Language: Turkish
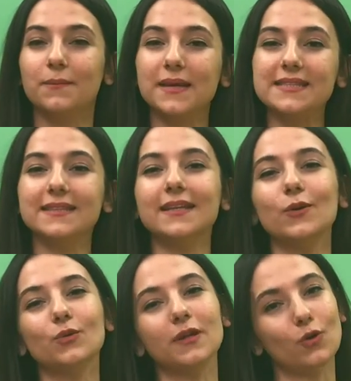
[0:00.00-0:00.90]

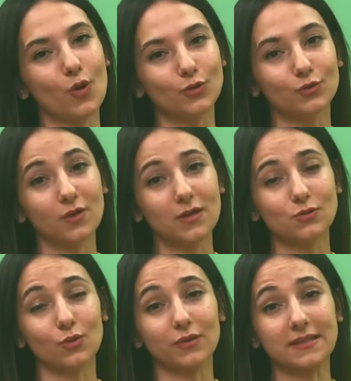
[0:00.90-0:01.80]
Besinleri önüne koyduktan
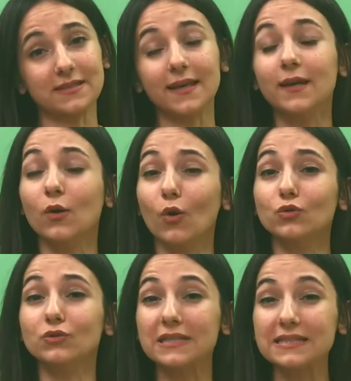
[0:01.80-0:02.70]
sonra ise
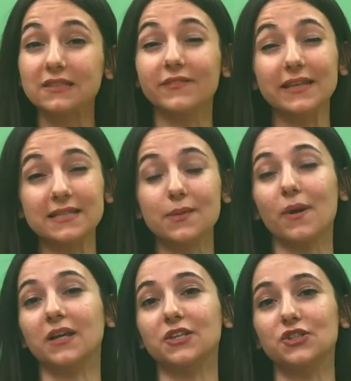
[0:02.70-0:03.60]
onun nasıl ve ne
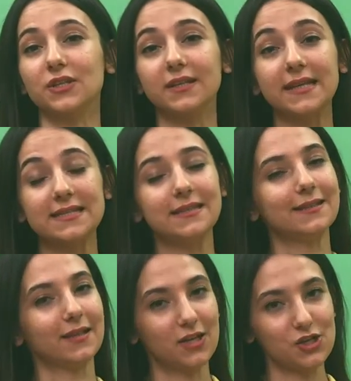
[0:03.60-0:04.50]
zaman yiyeceğine
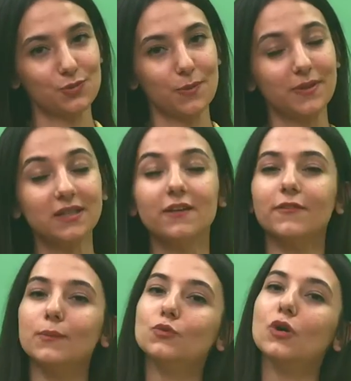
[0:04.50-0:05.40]
kesinlikle karışmamalı
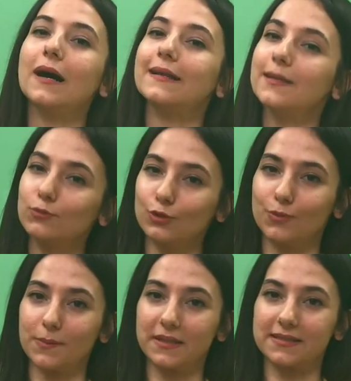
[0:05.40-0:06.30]
ve müdahalede
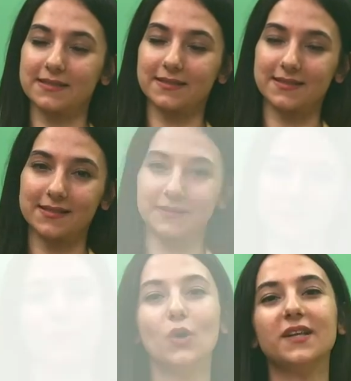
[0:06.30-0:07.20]
bulunmamalısınız.
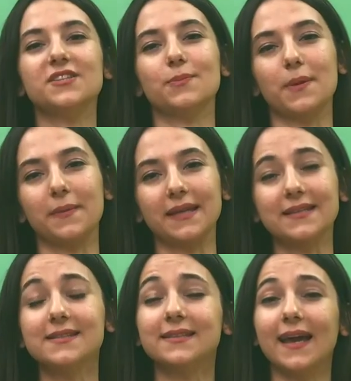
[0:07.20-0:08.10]
Böylece
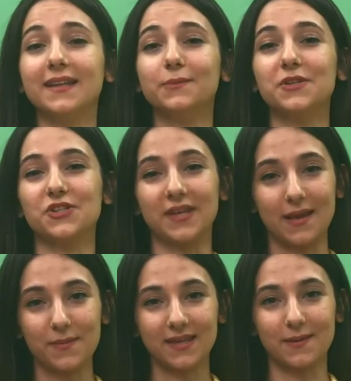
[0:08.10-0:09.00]
bebeğiniz kendi başına
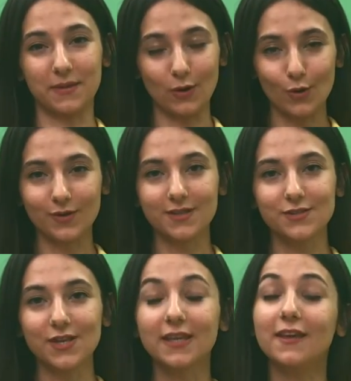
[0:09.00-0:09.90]
yemek yemeyi
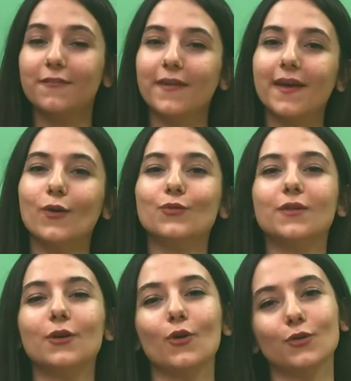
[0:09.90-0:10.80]
öğrenecek ve
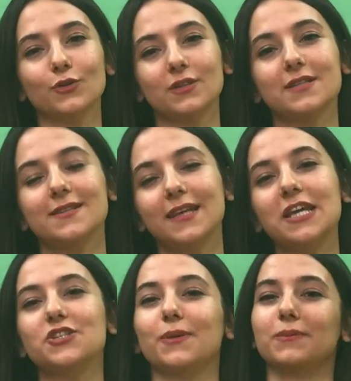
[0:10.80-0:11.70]
önüne koyduklarınızı
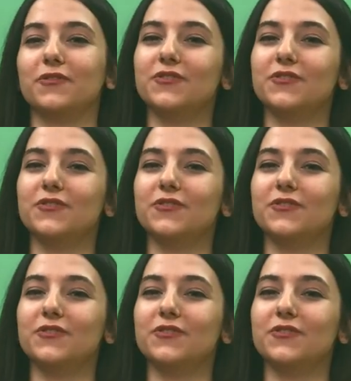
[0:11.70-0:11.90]
keşfetme